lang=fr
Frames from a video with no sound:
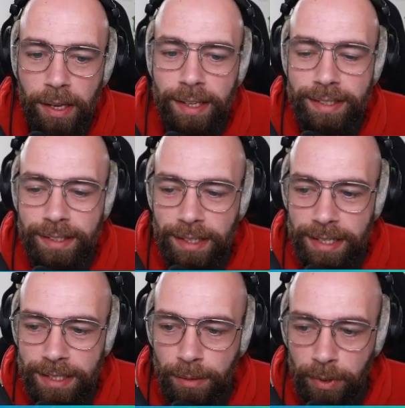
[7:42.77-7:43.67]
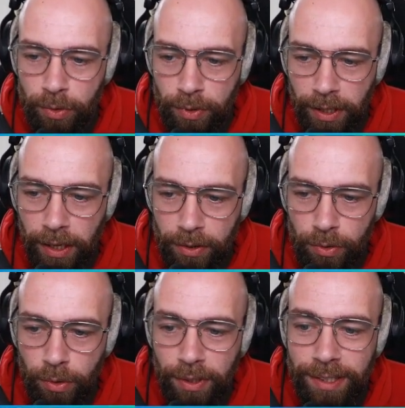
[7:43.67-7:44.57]
Et si la cible est une
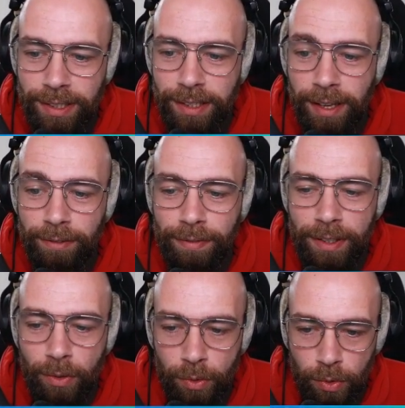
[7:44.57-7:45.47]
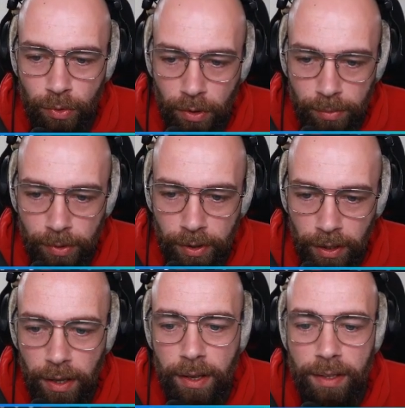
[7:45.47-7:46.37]
créature, les dégâts finaux sont augmentés.